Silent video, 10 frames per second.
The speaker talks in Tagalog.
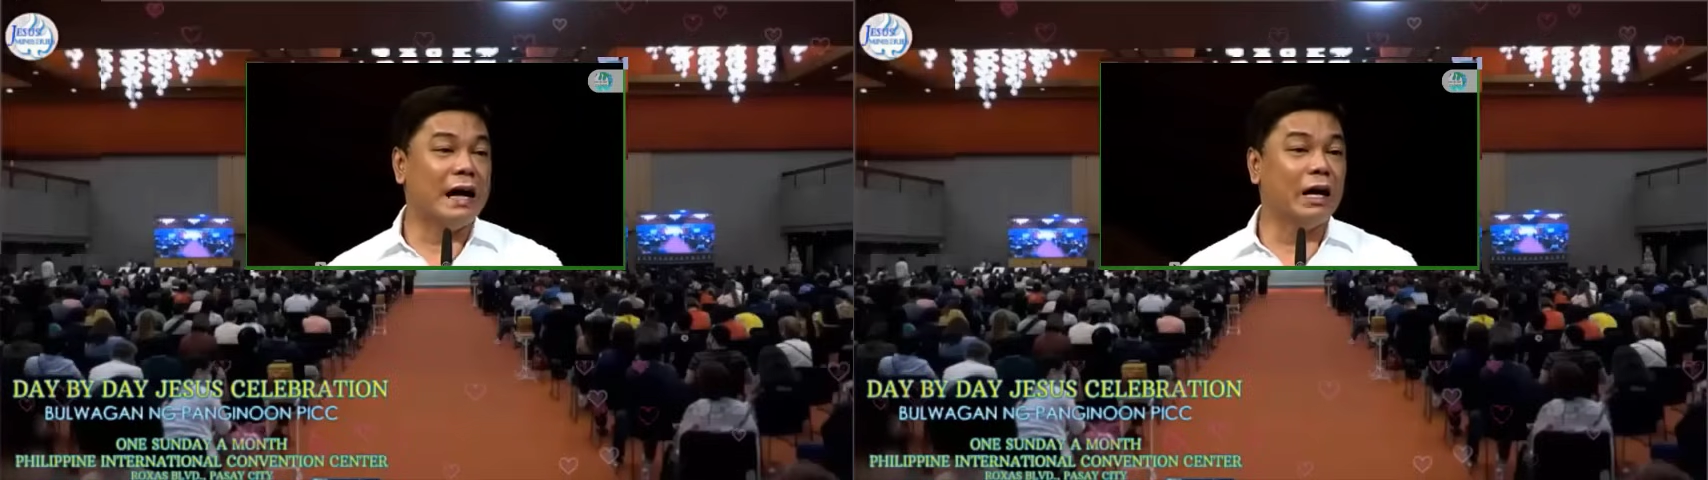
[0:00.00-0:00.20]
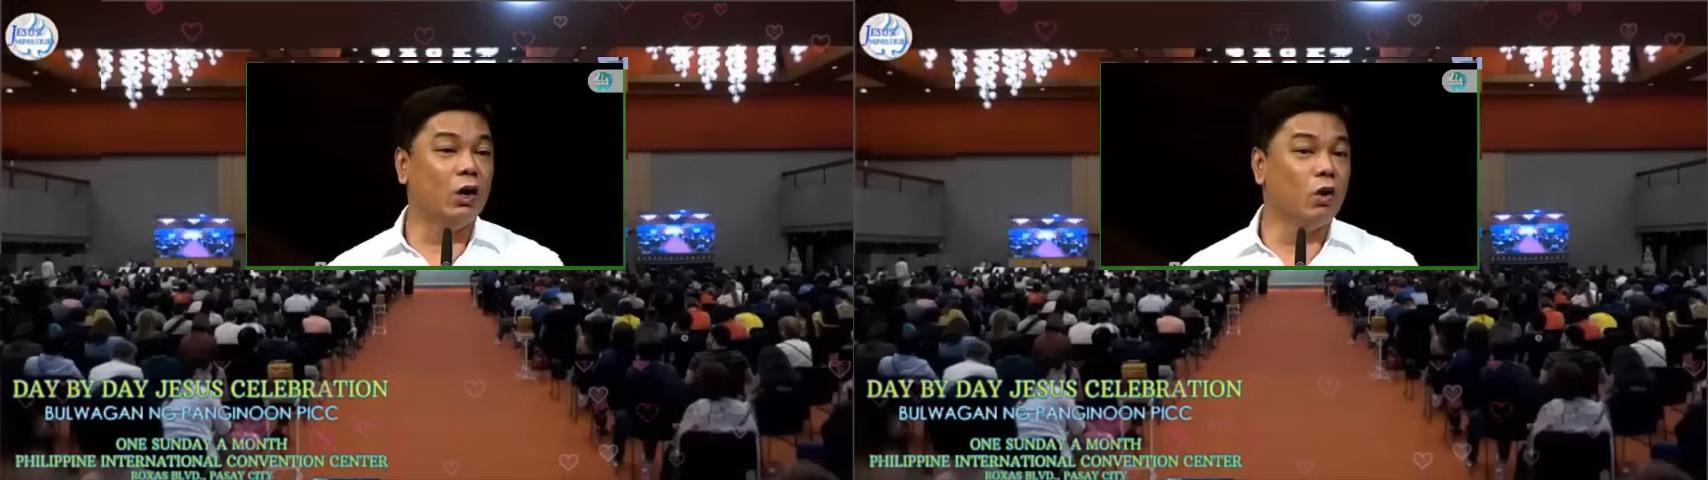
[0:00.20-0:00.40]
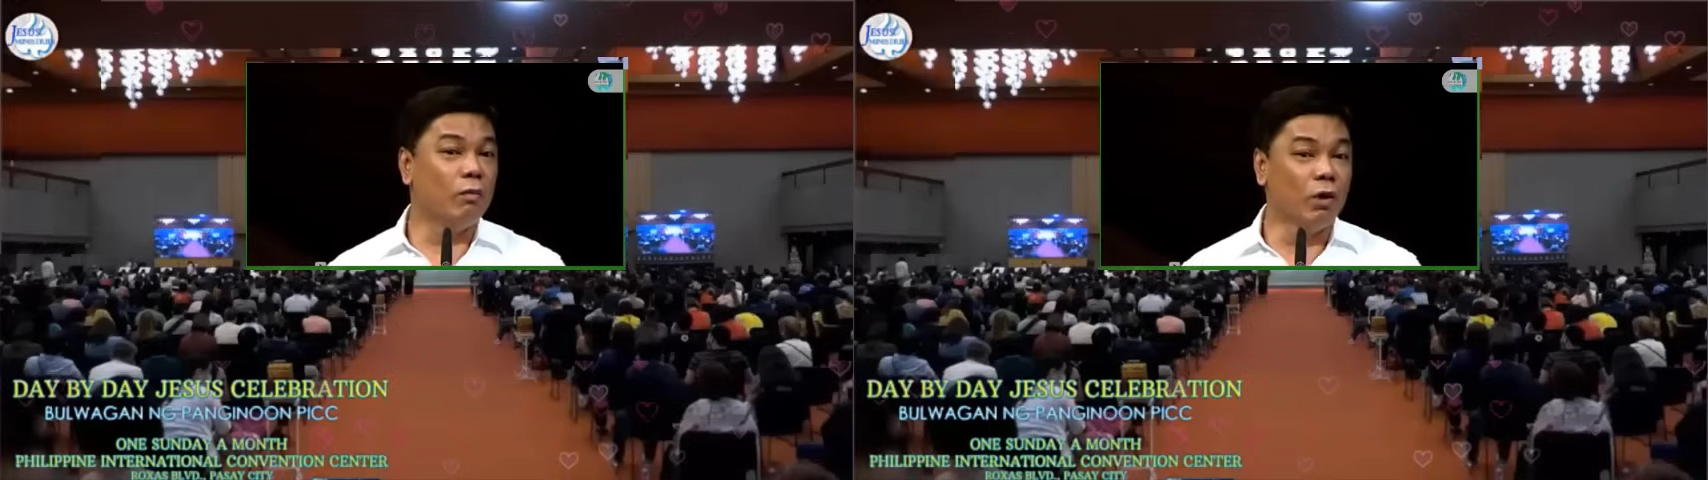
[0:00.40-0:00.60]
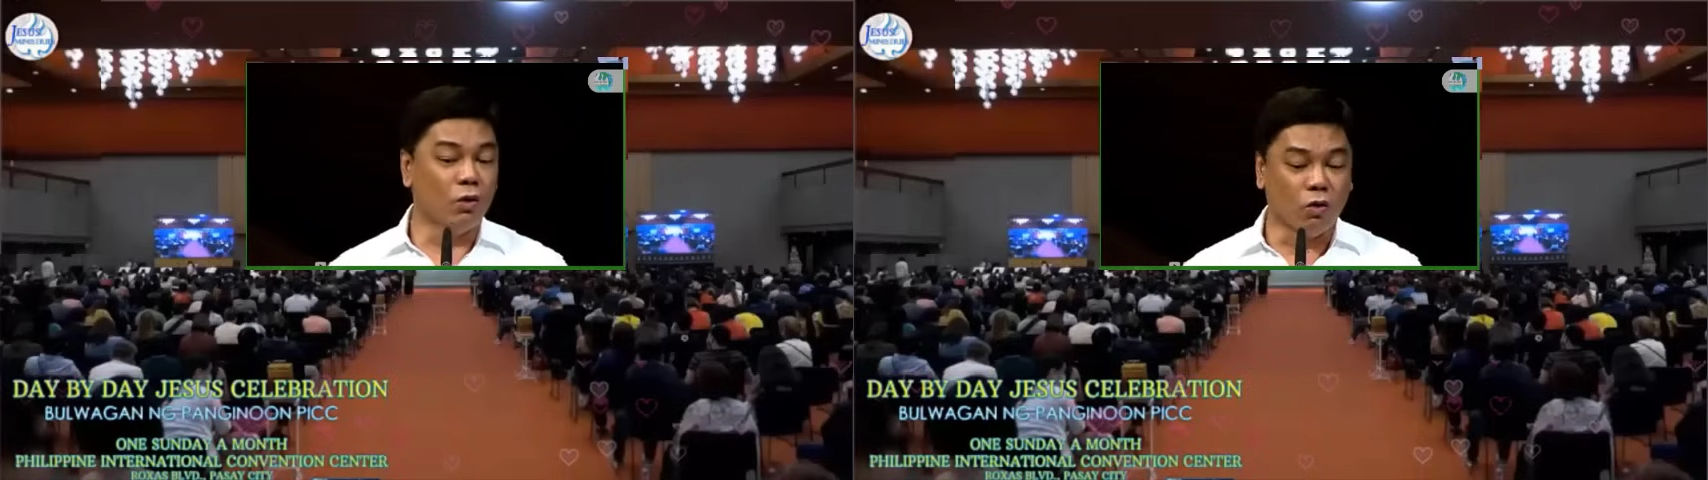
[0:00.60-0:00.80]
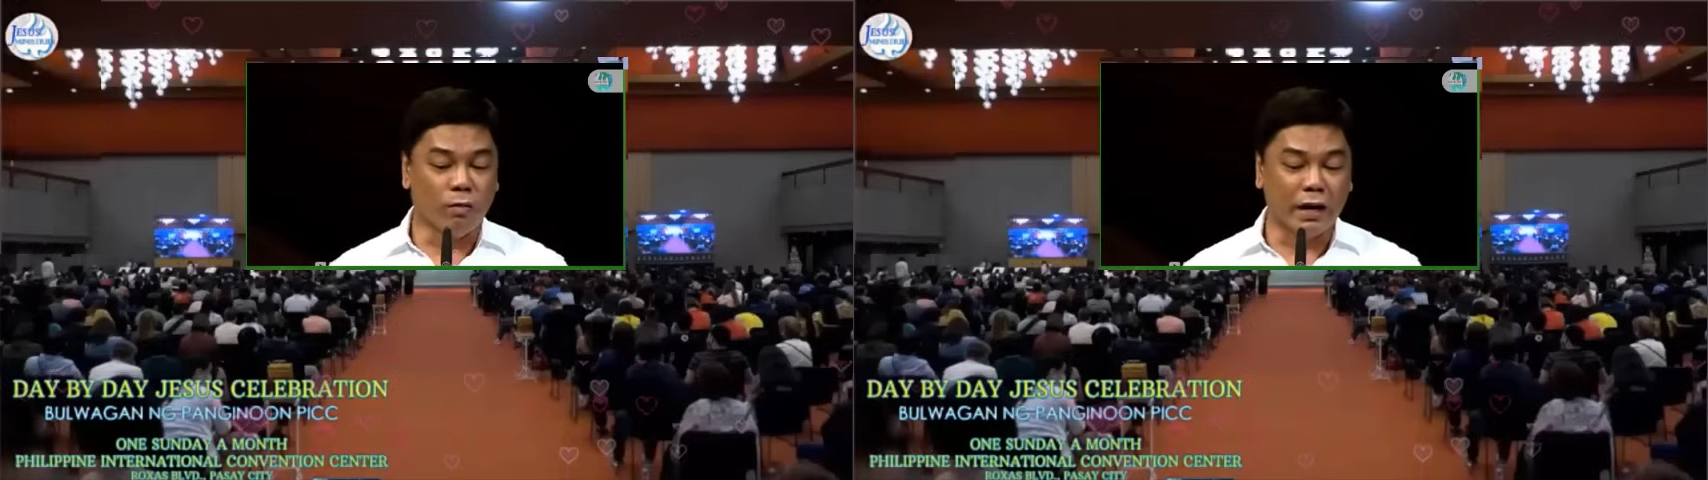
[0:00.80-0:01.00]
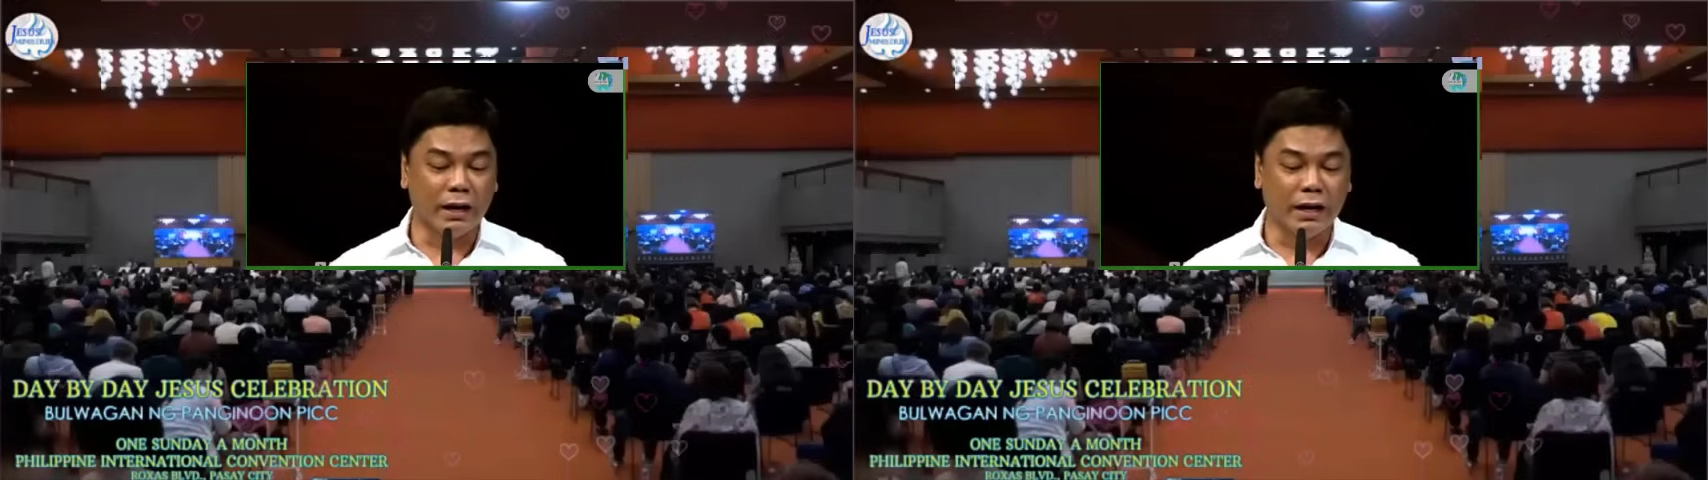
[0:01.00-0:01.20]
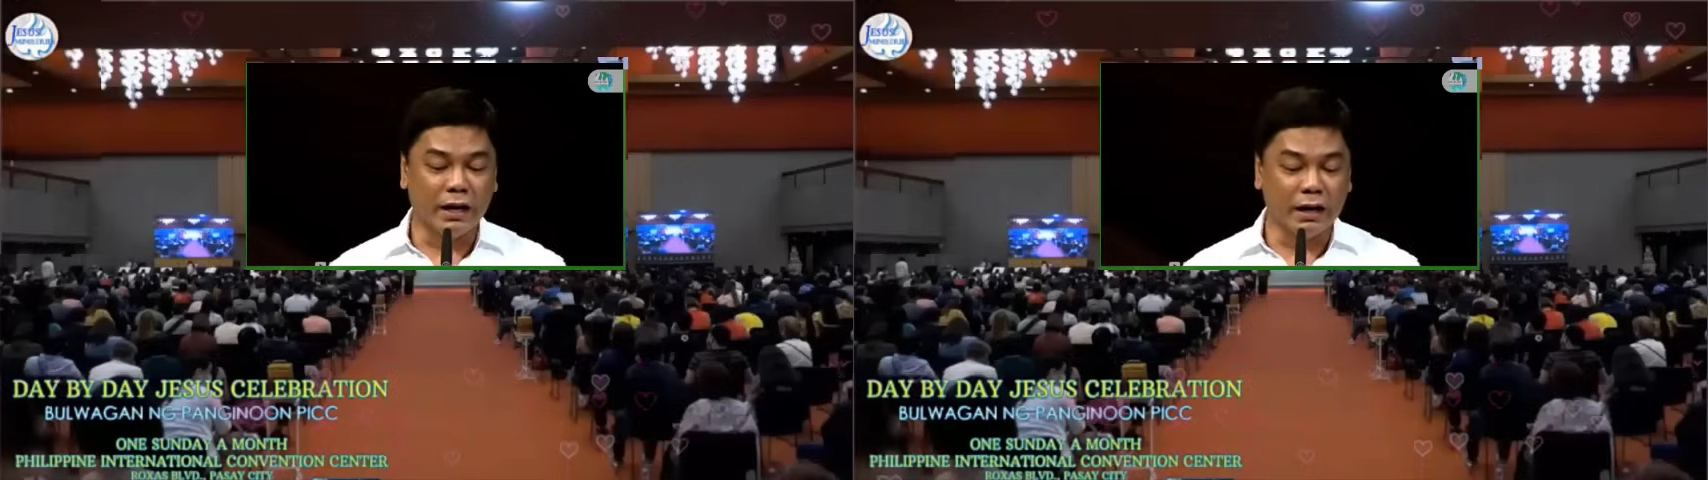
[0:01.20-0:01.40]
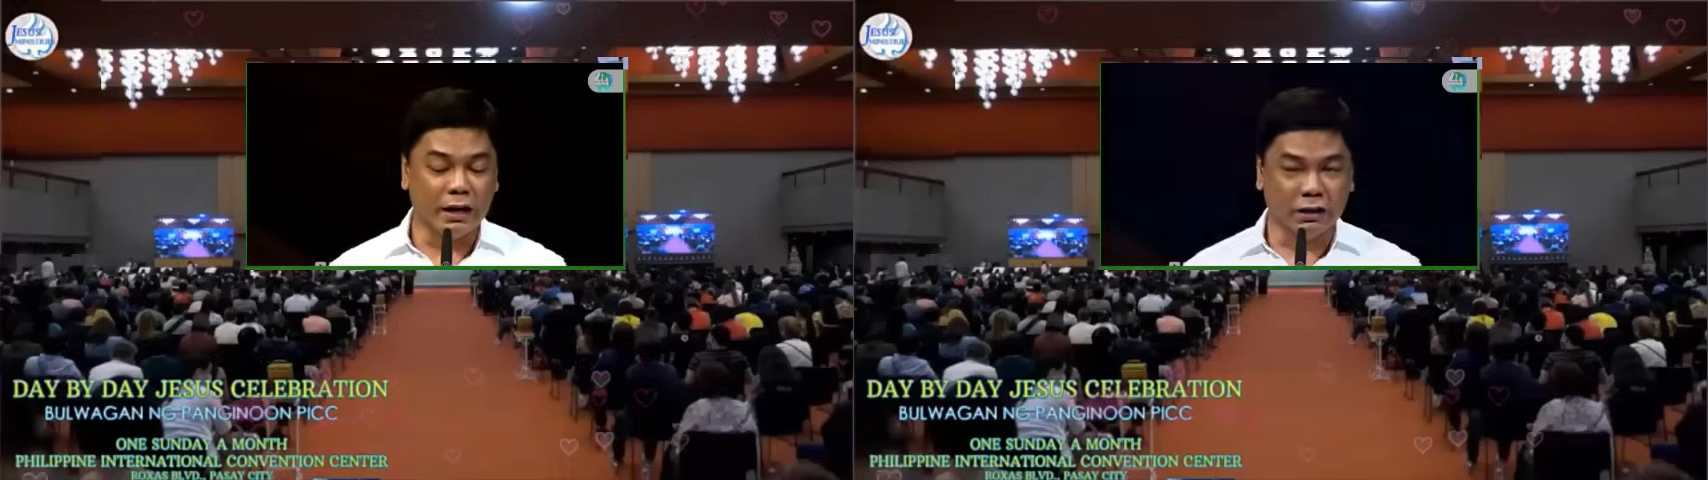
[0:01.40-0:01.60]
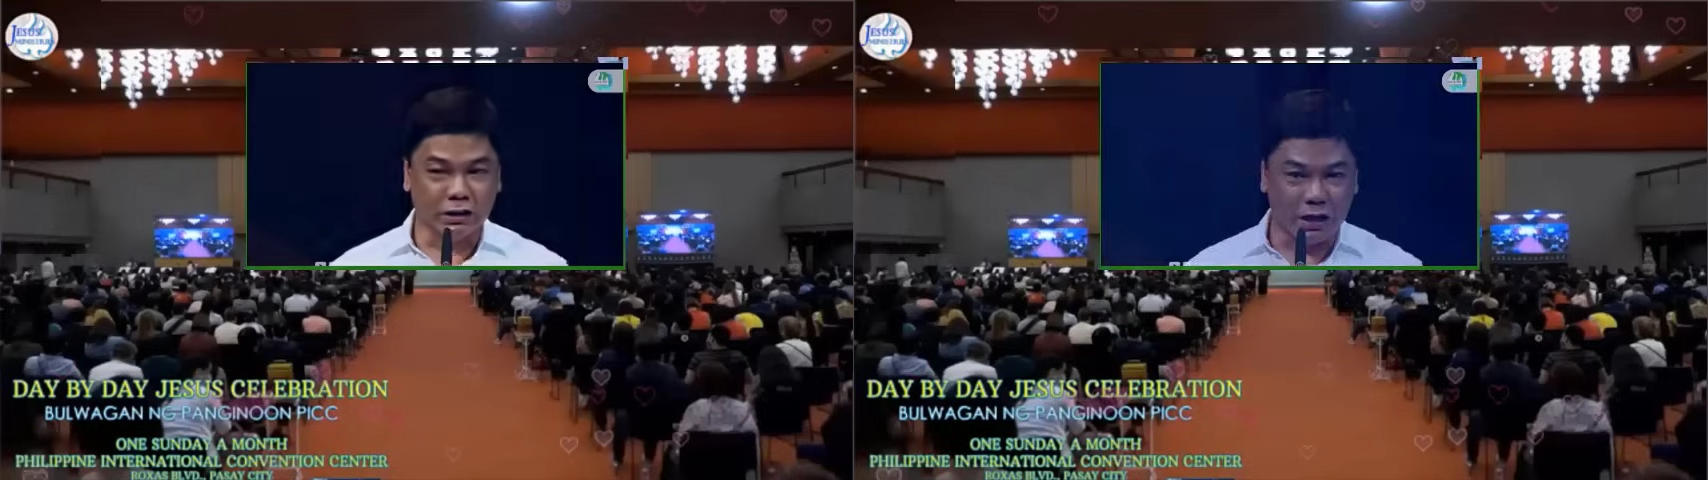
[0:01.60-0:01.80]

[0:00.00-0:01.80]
kaloob-looban ng